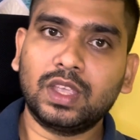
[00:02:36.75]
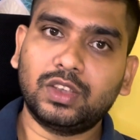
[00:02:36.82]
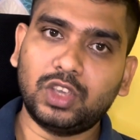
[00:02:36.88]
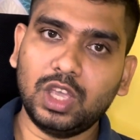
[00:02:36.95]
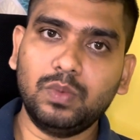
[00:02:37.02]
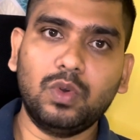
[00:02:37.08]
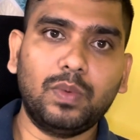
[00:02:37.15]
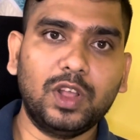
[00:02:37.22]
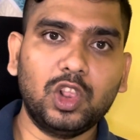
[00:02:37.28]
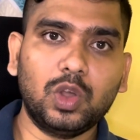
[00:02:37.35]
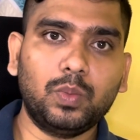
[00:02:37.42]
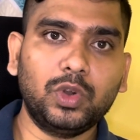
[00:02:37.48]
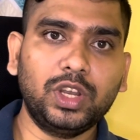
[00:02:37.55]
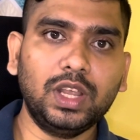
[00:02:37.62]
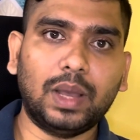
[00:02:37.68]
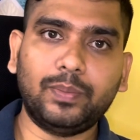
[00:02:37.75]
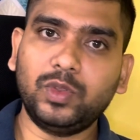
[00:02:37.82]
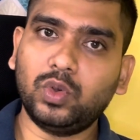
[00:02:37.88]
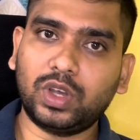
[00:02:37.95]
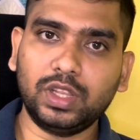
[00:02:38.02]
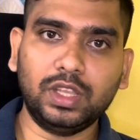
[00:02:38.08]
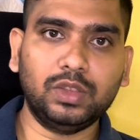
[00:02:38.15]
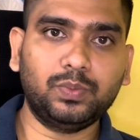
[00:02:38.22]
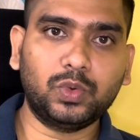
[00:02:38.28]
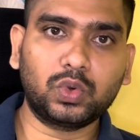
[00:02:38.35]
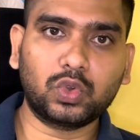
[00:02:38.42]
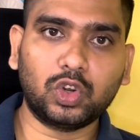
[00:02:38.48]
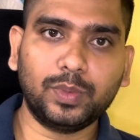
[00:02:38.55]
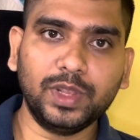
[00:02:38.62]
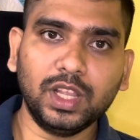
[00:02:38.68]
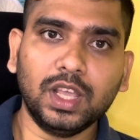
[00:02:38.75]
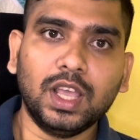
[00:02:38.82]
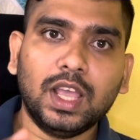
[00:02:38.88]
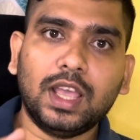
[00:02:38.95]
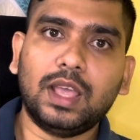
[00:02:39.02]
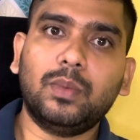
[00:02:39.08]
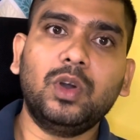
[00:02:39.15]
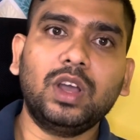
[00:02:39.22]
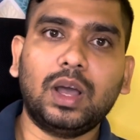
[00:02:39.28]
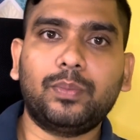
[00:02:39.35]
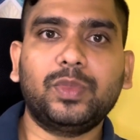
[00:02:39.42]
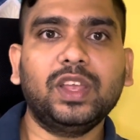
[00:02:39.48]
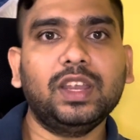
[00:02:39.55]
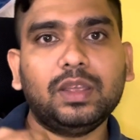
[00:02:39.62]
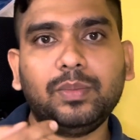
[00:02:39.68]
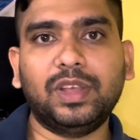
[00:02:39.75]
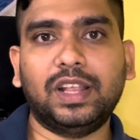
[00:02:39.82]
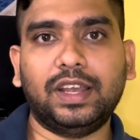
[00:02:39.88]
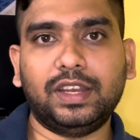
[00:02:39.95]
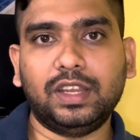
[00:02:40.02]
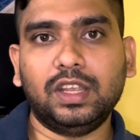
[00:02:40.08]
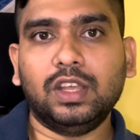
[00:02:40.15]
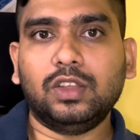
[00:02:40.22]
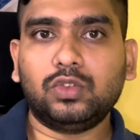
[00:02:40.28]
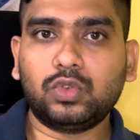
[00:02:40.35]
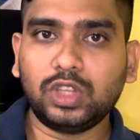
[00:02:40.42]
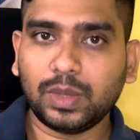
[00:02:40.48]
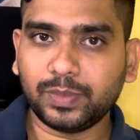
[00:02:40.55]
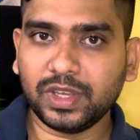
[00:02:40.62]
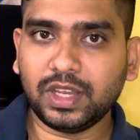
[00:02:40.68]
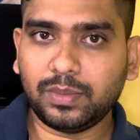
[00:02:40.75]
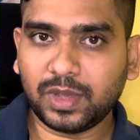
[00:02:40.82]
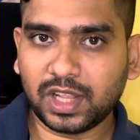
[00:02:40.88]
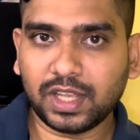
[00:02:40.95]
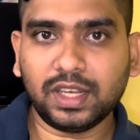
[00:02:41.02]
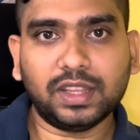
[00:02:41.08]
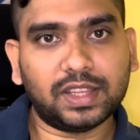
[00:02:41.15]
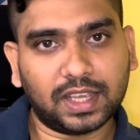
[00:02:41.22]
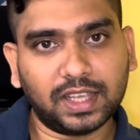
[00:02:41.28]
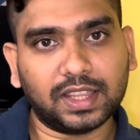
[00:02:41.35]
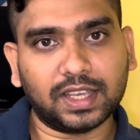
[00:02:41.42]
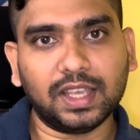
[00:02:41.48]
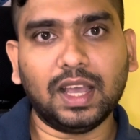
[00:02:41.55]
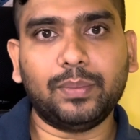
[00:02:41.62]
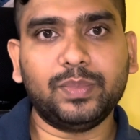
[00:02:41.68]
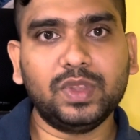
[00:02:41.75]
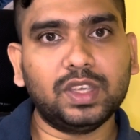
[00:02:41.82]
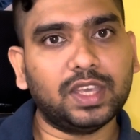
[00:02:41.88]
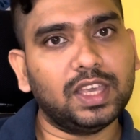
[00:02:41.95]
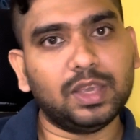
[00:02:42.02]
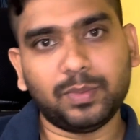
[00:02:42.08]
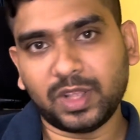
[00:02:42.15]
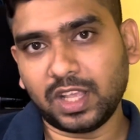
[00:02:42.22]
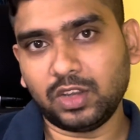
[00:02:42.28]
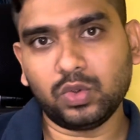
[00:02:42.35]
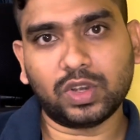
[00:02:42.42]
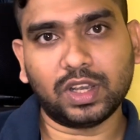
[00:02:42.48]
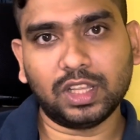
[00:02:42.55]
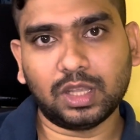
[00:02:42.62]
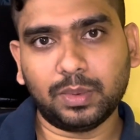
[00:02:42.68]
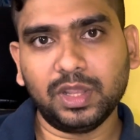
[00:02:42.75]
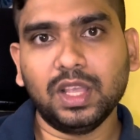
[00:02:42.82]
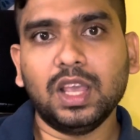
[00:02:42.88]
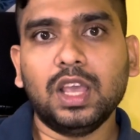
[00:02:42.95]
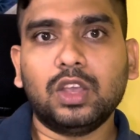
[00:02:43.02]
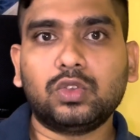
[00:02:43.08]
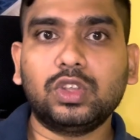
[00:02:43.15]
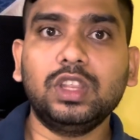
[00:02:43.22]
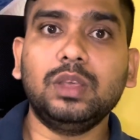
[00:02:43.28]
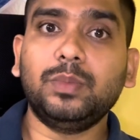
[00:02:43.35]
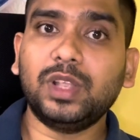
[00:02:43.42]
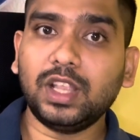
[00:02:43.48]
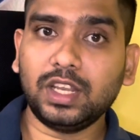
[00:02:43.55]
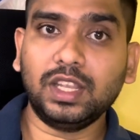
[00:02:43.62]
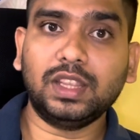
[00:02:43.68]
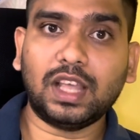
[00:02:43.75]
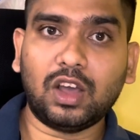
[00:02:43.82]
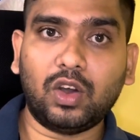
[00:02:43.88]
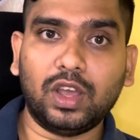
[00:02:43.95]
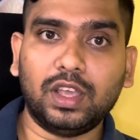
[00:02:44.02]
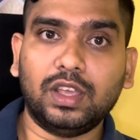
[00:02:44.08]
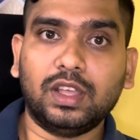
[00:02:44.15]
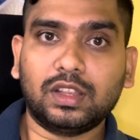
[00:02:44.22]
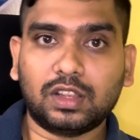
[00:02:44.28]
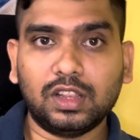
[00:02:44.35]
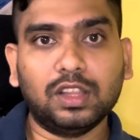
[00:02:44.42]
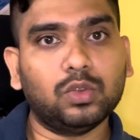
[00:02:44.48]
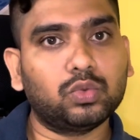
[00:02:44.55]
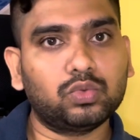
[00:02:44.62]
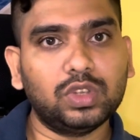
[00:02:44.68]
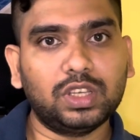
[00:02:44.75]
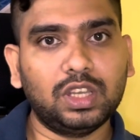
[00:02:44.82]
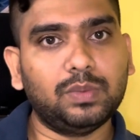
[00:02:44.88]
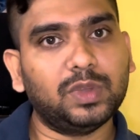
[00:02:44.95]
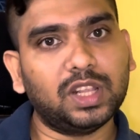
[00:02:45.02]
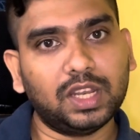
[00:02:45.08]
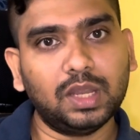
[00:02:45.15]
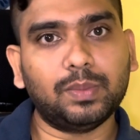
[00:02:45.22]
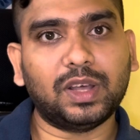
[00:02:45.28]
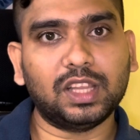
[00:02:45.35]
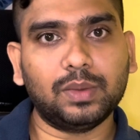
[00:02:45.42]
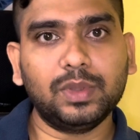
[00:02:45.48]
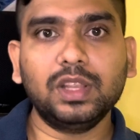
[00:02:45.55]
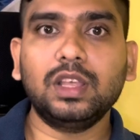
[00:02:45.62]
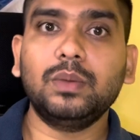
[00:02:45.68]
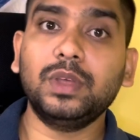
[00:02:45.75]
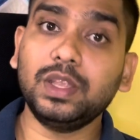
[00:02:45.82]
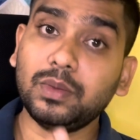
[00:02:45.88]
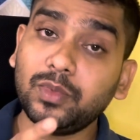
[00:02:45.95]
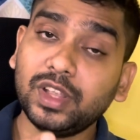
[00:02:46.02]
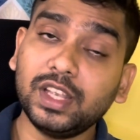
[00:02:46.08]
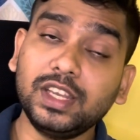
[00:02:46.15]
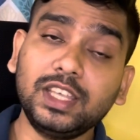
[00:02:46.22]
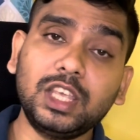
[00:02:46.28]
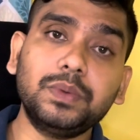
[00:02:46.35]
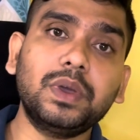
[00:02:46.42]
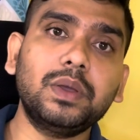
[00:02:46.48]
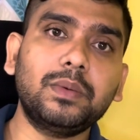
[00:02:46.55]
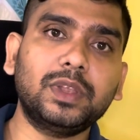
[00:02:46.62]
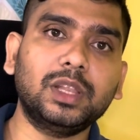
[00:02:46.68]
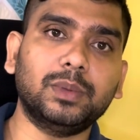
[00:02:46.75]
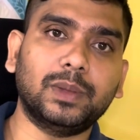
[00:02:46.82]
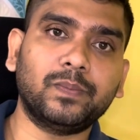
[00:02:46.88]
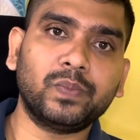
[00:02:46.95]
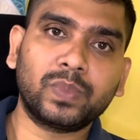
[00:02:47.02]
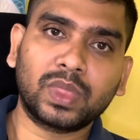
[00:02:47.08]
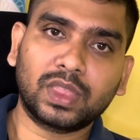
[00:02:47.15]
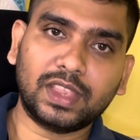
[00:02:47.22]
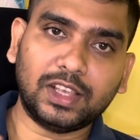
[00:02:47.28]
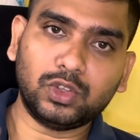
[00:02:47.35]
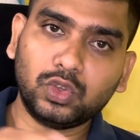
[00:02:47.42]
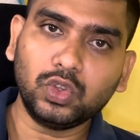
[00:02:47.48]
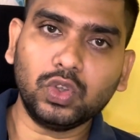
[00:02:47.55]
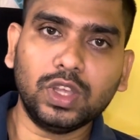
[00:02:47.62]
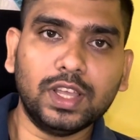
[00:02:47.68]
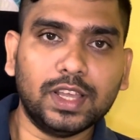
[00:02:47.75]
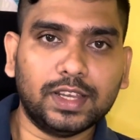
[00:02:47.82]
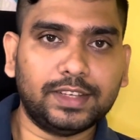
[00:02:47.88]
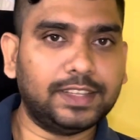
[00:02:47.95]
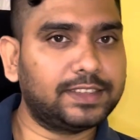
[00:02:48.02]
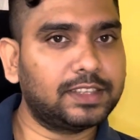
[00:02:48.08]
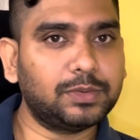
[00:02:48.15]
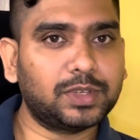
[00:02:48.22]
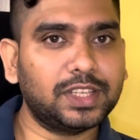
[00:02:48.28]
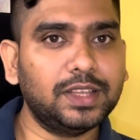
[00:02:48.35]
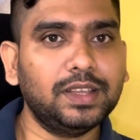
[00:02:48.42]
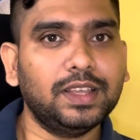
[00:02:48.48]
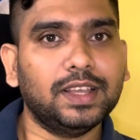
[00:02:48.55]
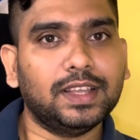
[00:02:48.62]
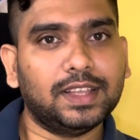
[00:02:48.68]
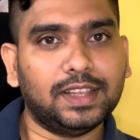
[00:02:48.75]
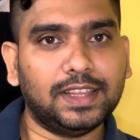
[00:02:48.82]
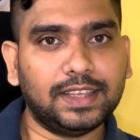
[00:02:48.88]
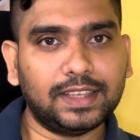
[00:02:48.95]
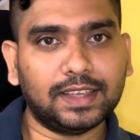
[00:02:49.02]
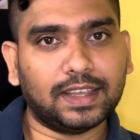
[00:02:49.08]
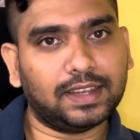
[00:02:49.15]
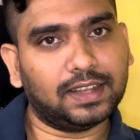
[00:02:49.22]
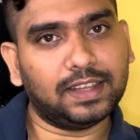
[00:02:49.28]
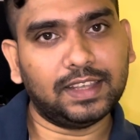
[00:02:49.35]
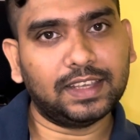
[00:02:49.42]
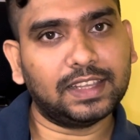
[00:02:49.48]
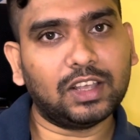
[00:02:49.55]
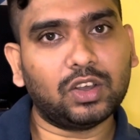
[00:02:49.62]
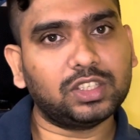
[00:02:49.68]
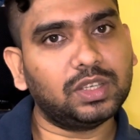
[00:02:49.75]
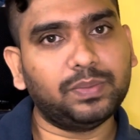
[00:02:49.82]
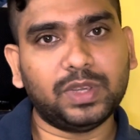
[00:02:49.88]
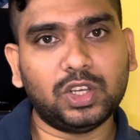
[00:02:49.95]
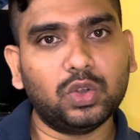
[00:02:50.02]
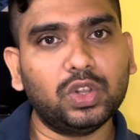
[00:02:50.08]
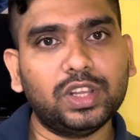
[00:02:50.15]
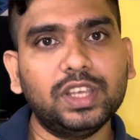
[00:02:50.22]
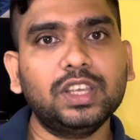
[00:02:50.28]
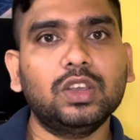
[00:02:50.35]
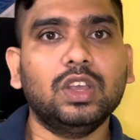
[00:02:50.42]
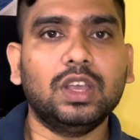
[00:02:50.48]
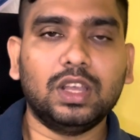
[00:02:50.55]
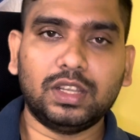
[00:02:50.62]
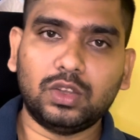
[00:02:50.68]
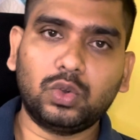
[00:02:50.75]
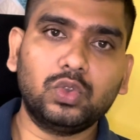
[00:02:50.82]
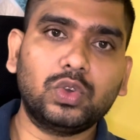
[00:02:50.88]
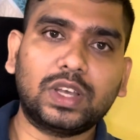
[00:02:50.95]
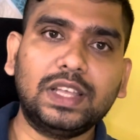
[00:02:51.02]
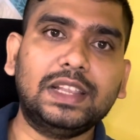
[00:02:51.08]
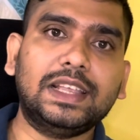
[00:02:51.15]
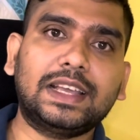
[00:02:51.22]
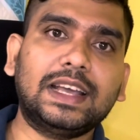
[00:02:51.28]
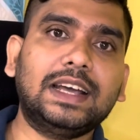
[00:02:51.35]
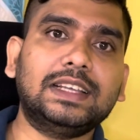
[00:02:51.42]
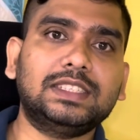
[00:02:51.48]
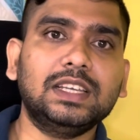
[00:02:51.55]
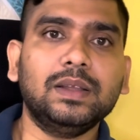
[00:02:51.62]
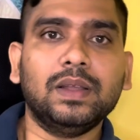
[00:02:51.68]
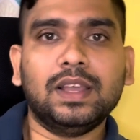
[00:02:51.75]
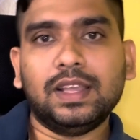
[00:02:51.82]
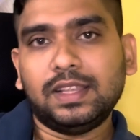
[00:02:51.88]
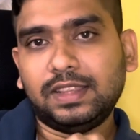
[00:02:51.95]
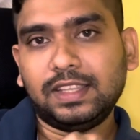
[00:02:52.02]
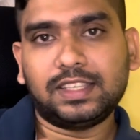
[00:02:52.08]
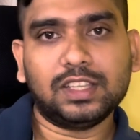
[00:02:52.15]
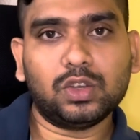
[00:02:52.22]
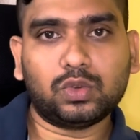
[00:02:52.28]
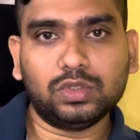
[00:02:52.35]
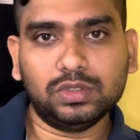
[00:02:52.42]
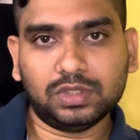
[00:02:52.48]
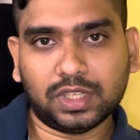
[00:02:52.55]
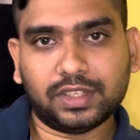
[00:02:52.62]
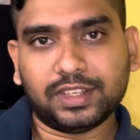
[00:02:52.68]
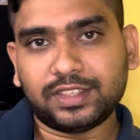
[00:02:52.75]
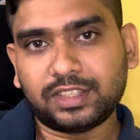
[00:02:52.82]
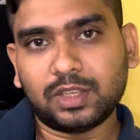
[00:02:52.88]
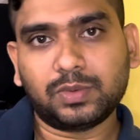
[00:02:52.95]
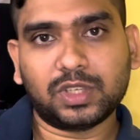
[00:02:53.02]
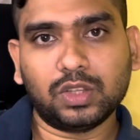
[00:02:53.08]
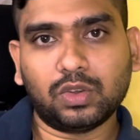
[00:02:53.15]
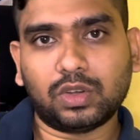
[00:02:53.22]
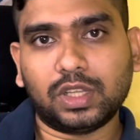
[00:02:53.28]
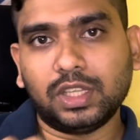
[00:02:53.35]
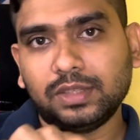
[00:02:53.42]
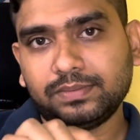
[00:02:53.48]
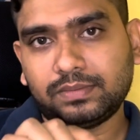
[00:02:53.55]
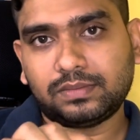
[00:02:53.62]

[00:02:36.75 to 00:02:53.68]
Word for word: সেই মোবাইল নম্বরটি আপনি ওখানে ইনপুট করবেন এবং আপনার ইমেল আইডি যদি আপনার ইমেল আইডি থেকে থাকে আপনি সেই ইমেল আইডি ওখানে দেবেন যদি ইমেল আইডি না হয় তাহলে নতুন একটি ইমেল আইডি বানাবেন এবার ইমেল আইডি কীভাবে বানাবেন তার জন্য ডিসক্রিপশানে লিঙ্ক লিঙ্কে দেওয়া আছে ভিডিও লিঙ্ক দেখুন ওখানে লেখা আছে নিচে দেখুন যে ডিসক্রিপশান ওখানে